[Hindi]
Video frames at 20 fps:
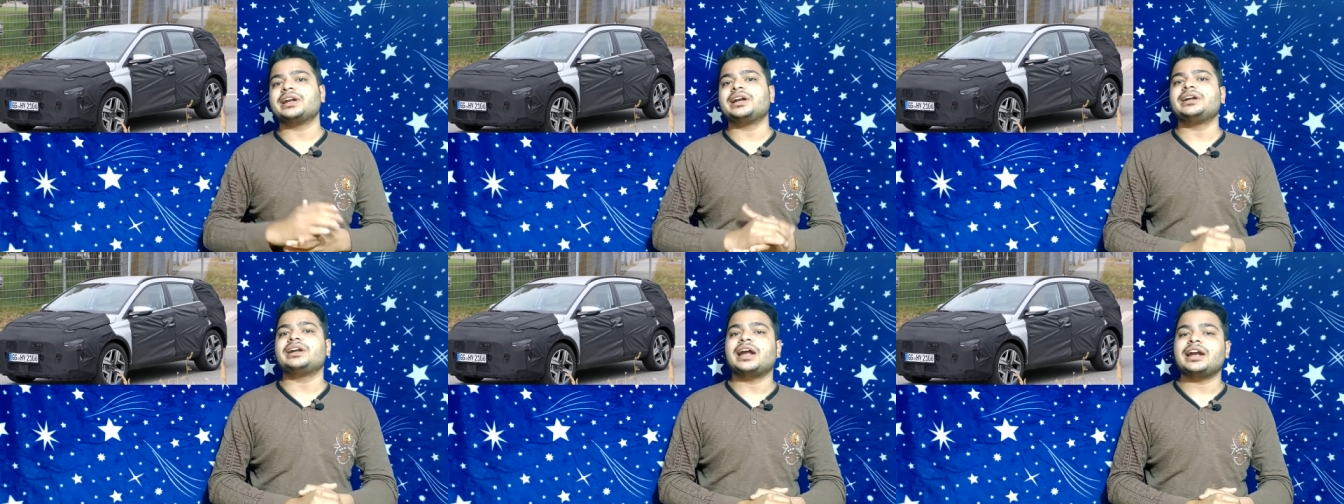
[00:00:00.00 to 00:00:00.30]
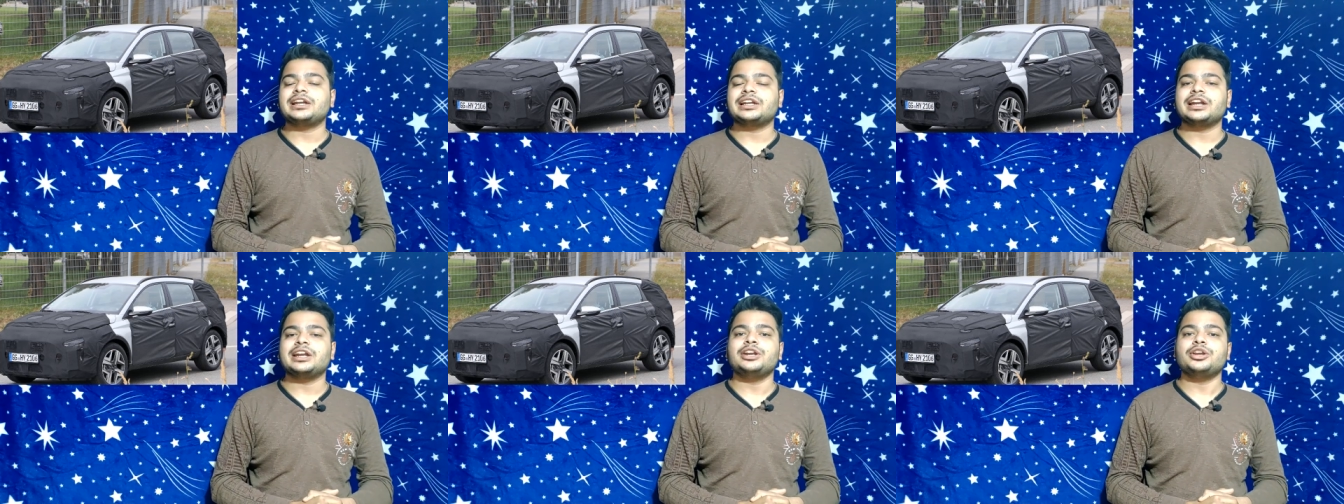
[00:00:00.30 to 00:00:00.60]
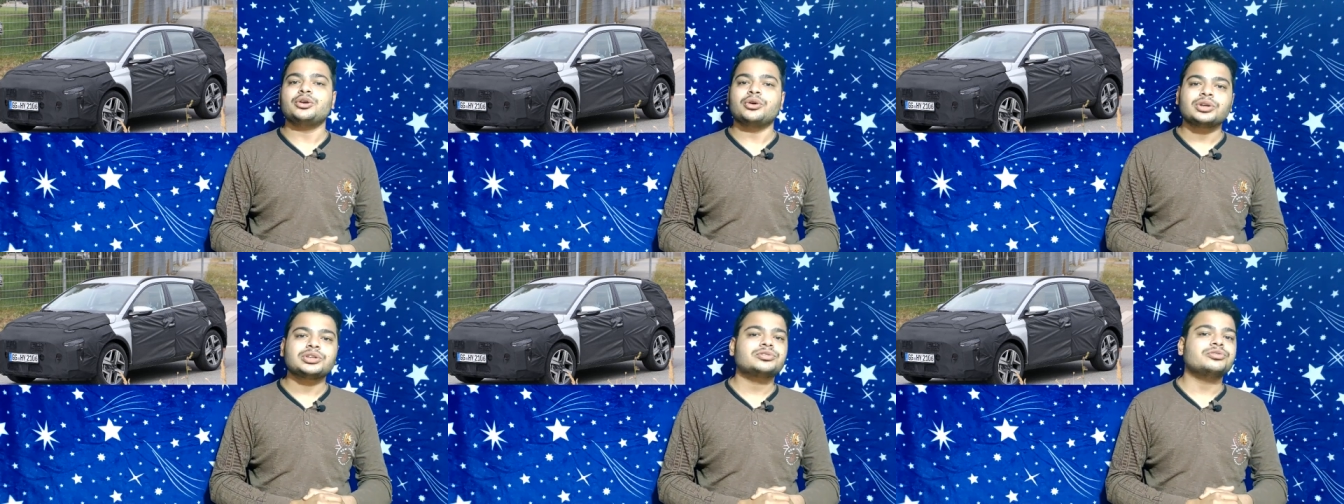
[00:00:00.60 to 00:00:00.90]
ग्रैंड आई टेन
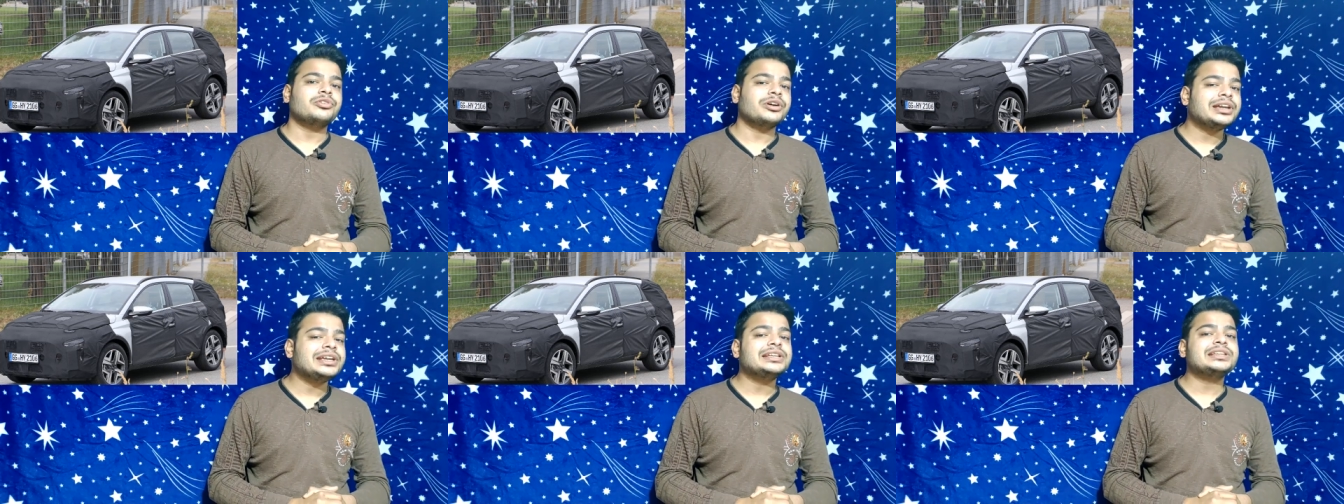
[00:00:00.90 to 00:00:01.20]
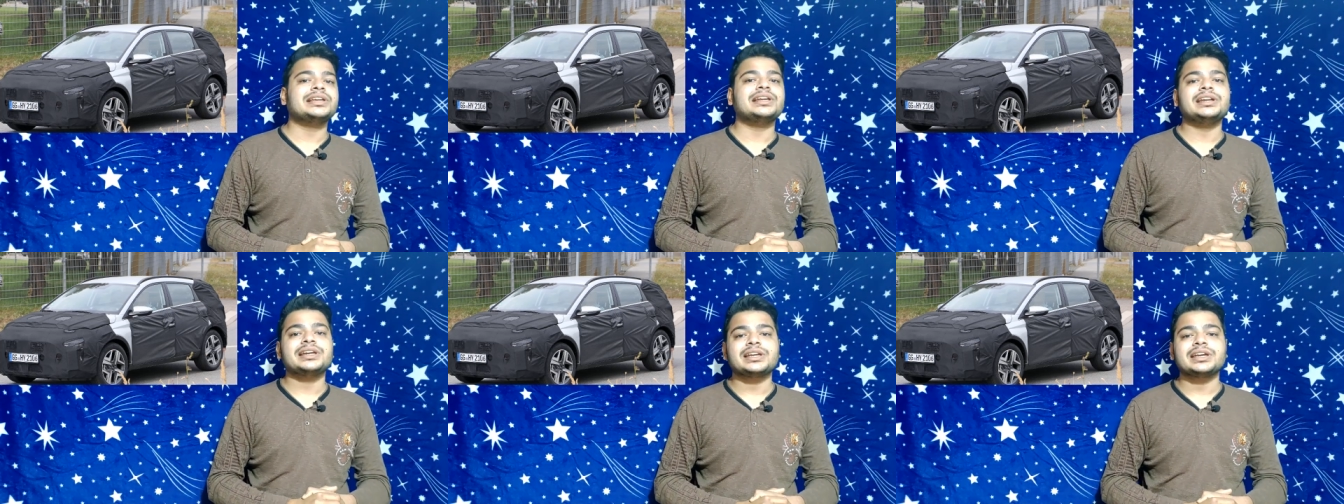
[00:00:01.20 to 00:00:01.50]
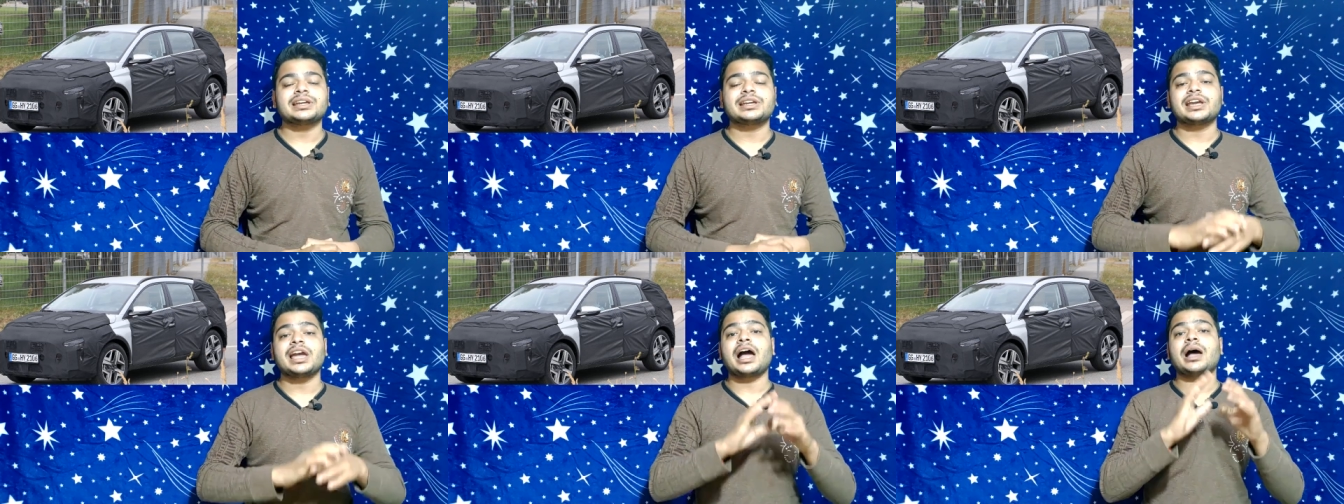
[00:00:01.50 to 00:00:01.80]
न्योस वही
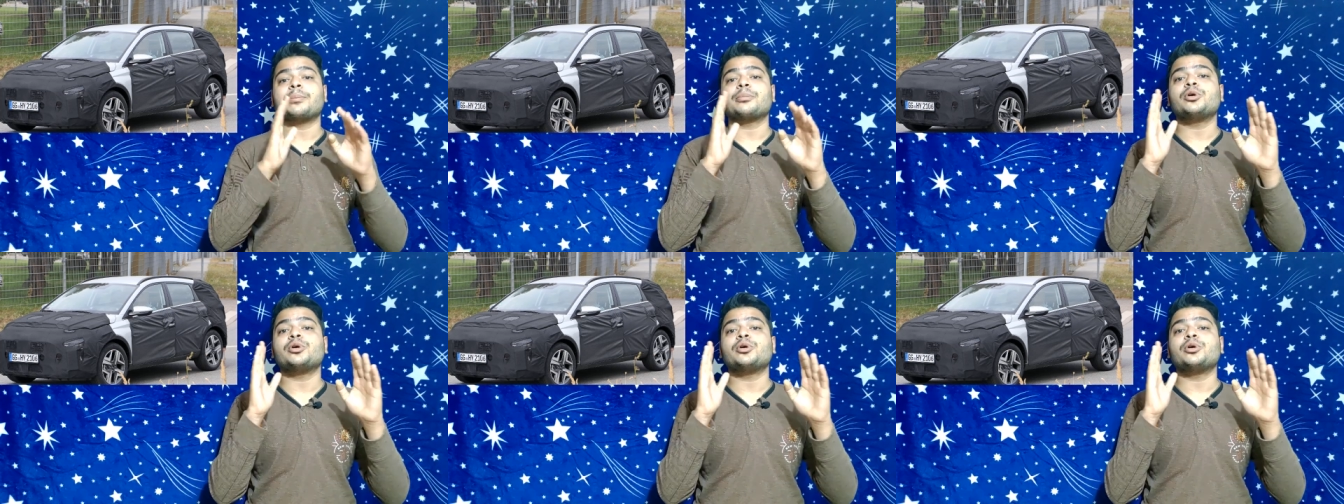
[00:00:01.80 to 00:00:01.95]
तरीके के